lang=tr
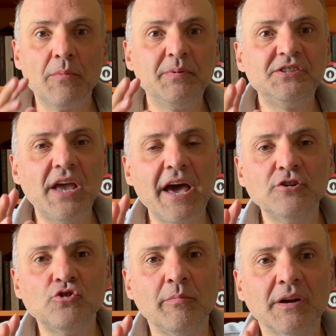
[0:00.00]
bizi
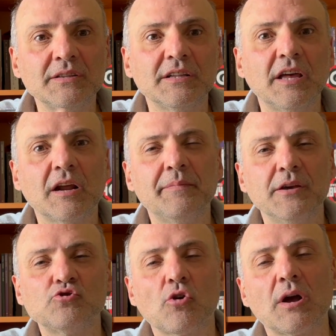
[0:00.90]
her romanında terapiye
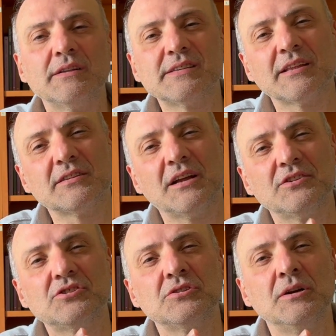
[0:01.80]
sokan
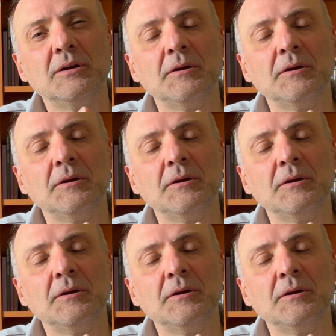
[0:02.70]
satranç,